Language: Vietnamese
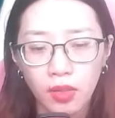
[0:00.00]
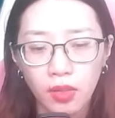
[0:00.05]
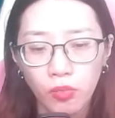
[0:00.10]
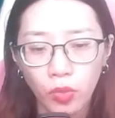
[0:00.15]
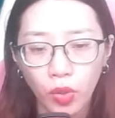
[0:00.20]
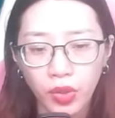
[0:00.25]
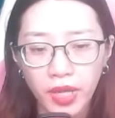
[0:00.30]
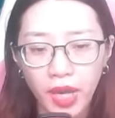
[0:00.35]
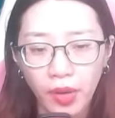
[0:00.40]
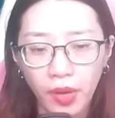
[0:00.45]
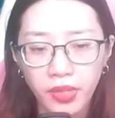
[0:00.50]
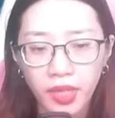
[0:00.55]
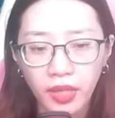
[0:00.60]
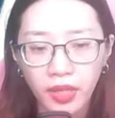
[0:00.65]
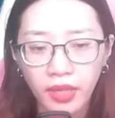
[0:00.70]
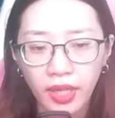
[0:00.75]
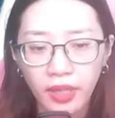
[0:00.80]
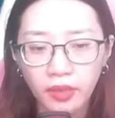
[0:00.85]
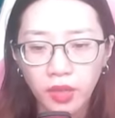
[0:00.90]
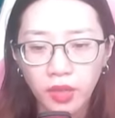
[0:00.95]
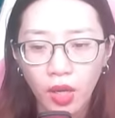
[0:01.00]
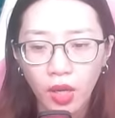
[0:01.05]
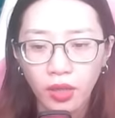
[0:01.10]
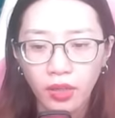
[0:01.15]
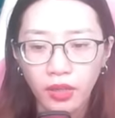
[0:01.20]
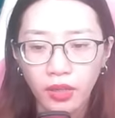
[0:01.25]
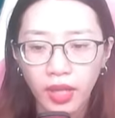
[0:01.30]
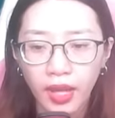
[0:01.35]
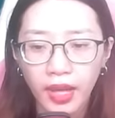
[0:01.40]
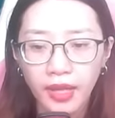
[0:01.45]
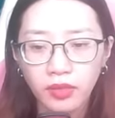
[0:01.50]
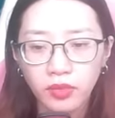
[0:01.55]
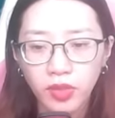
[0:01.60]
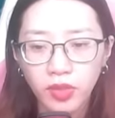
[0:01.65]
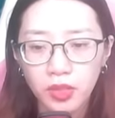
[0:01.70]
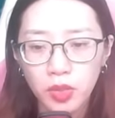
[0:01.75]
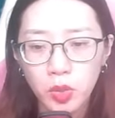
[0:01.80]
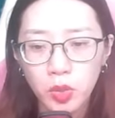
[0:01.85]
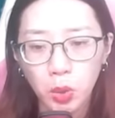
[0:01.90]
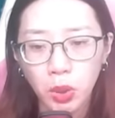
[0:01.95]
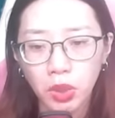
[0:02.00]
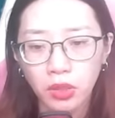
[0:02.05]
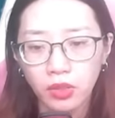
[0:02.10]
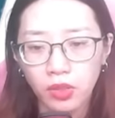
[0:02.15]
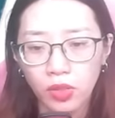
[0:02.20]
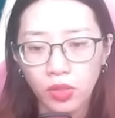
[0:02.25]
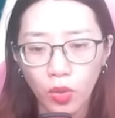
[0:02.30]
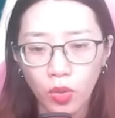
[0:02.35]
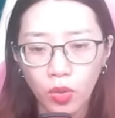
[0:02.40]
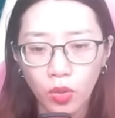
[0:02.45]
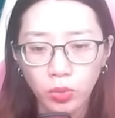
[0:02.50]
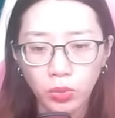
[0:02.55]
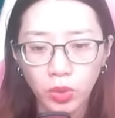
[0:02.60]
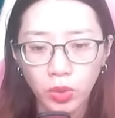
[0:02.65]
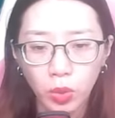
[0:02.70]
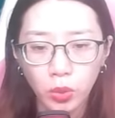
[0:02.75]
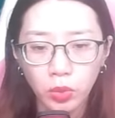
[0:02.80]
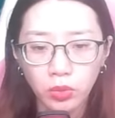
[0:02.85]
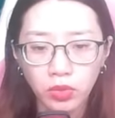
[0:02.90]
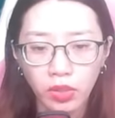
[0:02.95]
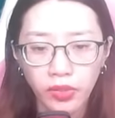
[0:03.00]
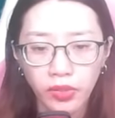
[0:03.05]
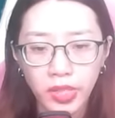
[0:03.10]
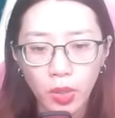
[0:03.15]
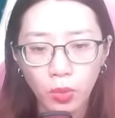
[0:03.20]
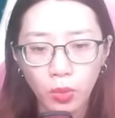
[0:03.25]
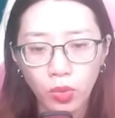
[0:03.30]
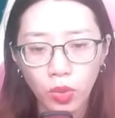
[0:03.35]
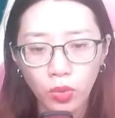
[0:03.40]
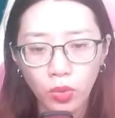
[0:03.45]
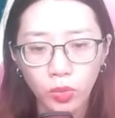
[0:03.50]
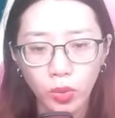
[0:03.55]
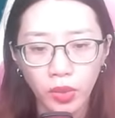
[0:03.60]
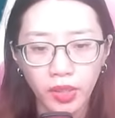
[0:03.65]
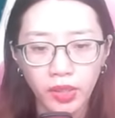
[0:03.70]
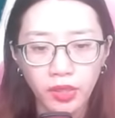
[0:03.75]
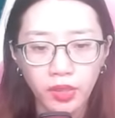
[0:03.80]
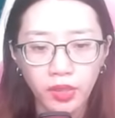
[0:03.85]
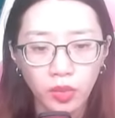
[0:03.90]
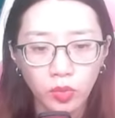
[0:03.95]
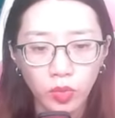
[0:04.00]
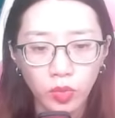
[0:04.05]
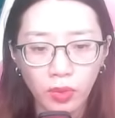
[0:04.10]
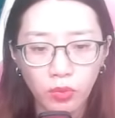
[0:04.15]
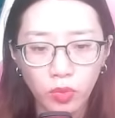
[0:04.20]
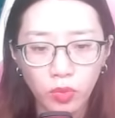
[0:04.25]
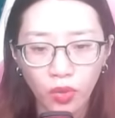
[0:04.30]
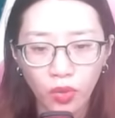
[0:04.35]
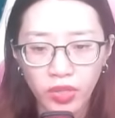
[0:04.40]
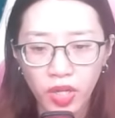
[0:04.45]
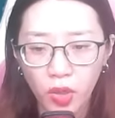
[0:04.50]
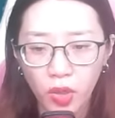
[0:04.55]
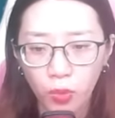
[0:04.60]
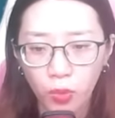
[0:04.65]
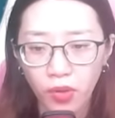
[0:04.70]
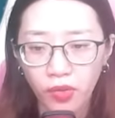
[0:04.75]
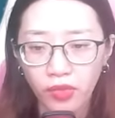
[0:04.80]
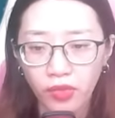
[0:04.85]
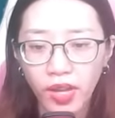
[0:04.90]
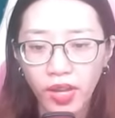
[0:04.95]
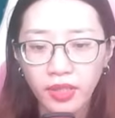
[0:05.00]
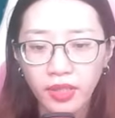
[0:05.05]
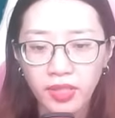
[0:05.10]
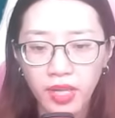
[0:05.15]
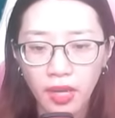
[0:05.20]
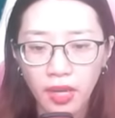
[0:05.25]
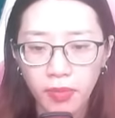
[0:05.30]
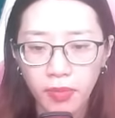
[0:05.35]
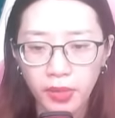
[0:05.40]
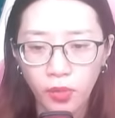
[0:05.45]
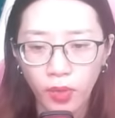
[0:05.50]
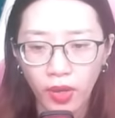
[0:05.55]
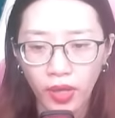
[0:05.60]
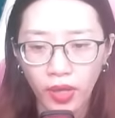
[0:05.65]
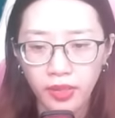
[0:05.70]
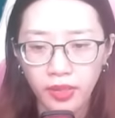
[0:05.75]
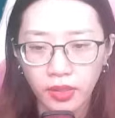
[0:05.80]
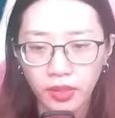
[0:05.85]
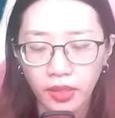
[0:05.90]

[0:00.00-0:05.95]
Mũi đạo nhân hét to, ác tính của thượng cổ hung thú từ trong cốt tủy toàn bộ đều bộc phát ra bên ngoài.